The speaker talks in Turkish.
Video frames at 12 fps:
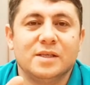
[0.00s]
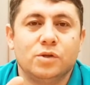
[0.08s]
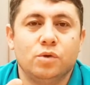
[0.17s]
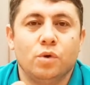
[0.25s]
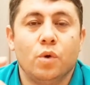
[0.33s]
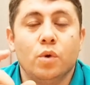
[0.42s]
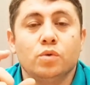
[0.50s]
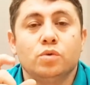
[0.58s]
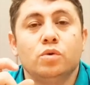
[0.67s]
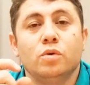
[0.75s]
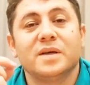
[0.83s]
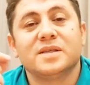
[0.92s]
istiyor.
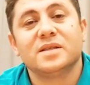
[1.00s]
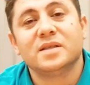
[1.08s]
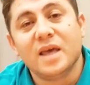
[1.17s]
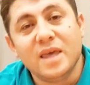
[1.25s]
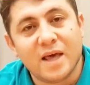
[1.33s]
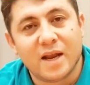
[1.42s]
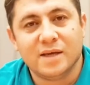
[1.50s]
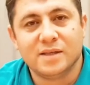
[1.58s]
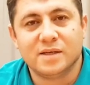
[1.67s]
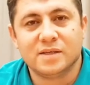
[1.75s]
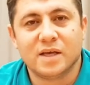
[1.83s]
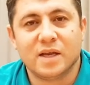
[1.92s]
Özgür basından
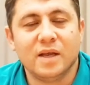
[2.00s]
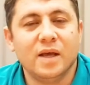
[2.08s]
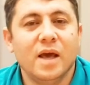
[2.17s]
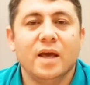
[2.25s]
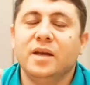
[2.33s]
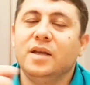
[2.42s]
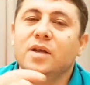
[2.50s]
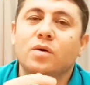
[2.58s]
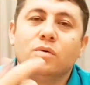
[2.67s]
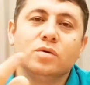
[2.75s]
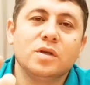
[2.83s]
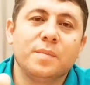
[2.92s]
yanaydınız hani. Niye
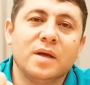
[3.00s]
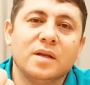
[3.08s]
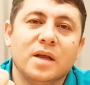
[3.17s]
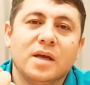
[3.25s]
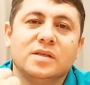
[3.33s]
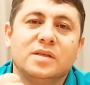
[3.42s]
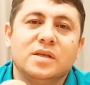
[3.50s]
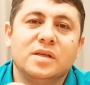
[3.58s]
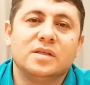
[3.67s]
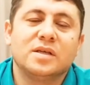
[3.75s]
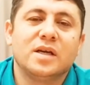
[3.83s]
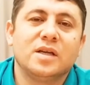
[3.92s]
o zaman
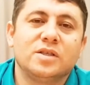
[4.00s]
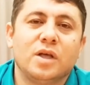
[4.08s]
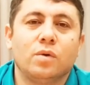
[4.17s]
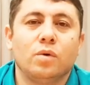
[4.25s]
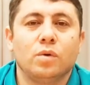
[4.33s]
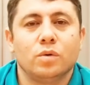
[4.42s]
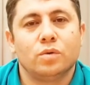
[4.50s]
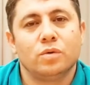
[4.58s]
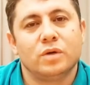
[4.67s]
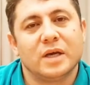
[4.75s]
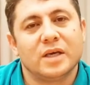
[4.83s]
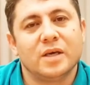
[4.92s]
siz
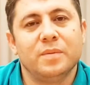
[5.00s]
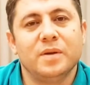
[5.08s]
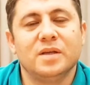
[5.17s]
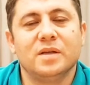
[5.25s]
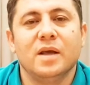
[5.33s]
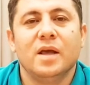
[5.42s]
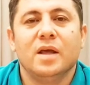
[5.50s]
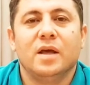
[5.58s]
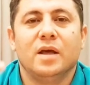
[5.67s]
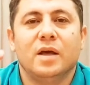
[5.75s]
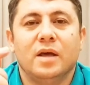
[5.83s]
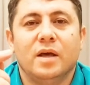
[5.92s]
Kılıçdaroğlu'nun rakibinin
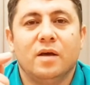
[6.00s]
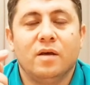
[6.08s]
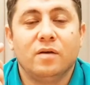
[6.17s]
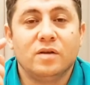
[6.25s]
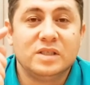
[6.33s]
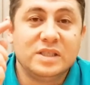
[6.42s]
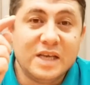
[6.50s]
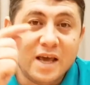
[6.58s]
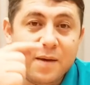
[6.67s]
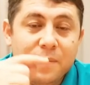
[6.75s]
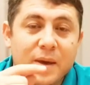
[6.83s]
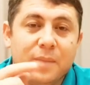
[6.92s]
e,
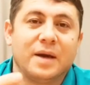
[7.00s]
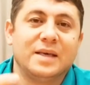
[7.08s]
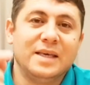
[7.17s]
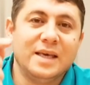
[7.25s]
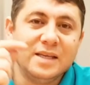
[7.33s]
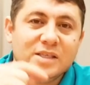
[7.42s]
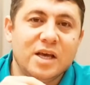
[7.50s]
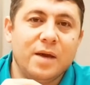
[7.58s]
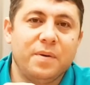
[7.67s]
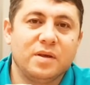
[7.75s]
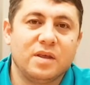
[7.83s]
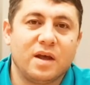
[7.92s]
CHP bak yeni
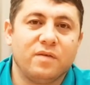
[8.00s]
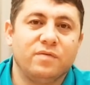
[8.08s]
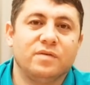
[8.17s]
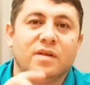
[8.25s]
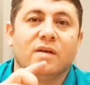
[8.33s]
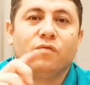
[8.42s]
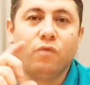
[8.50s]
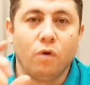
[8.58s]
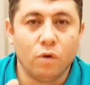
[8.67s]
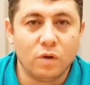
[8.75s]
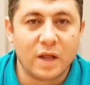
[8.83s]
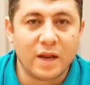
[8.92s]
CHP tarafından
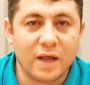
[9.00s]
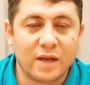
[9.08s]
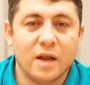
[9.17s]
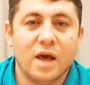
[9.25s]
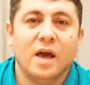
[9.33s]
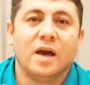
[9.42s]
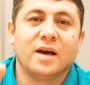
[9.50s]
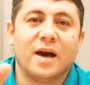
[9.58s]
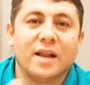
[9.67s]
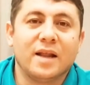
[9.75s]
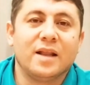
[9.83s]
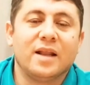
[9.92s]
fonlanan
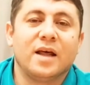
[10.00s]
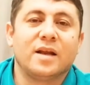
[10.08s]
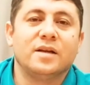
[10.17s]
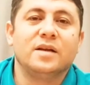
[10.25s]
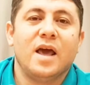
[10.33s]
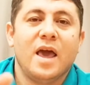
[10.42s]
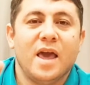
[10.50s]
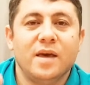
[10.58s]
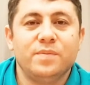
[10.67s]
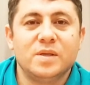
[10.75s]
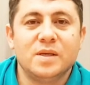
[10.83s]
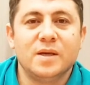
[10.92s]
kanalların
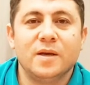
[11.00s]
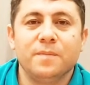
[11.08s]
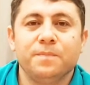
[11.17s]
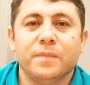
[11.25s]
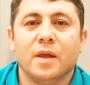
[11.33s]
hepsi